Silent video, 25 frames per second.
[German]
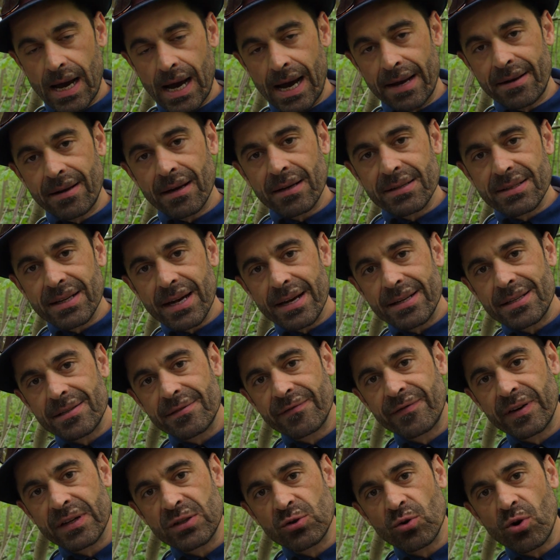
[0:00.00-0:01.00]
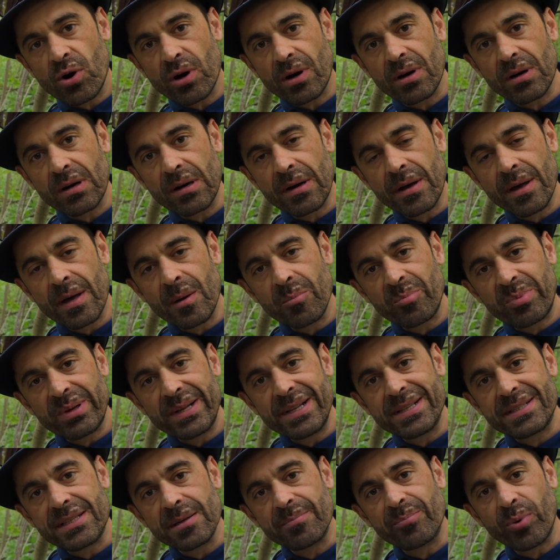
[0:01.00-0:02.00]
Andererseits versorgen
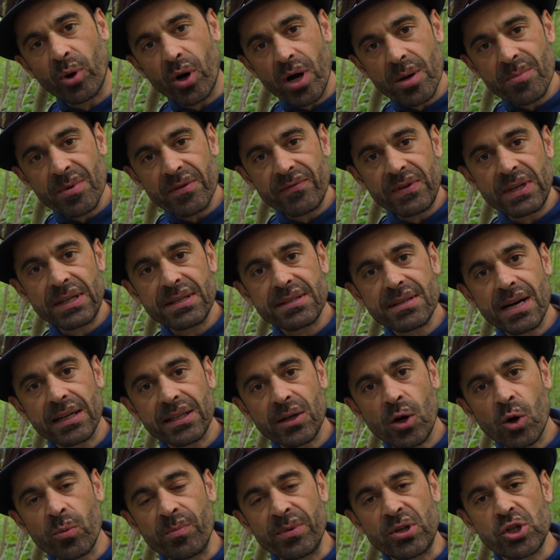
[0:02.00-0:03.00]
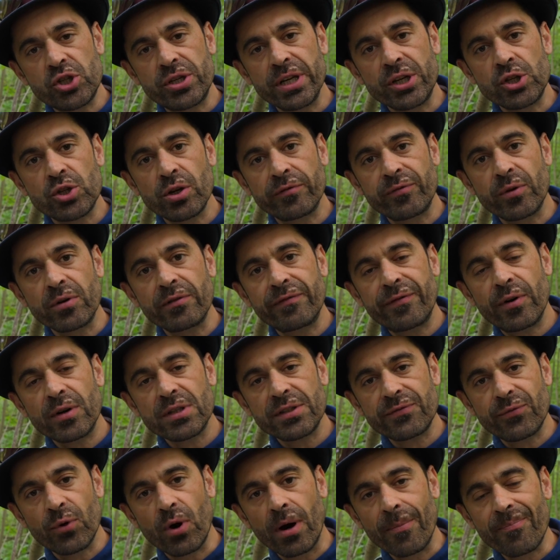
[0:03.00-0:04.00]
Pilze Bäume, wie gesagt, auch mit Stickstoff und
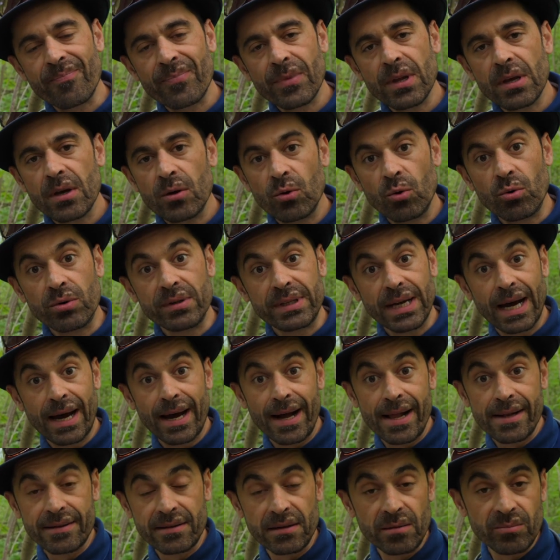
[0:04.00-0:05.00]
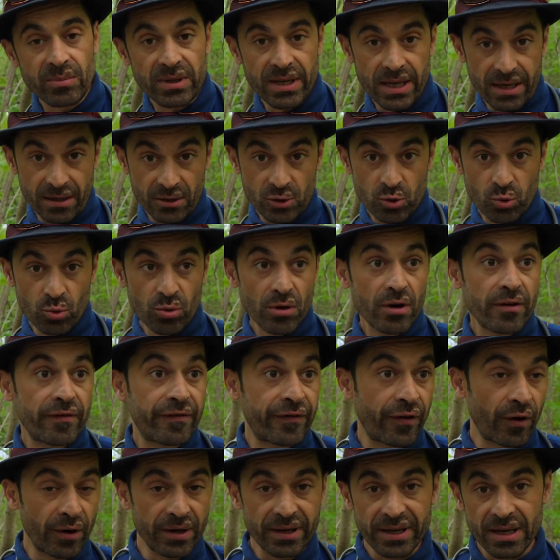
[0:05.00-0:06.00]
Phosphor und erhalten im Gegenzug
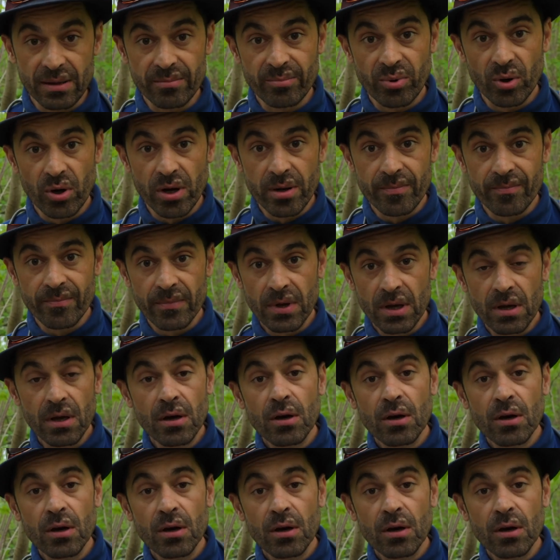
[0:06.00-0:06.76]
von den Bäumen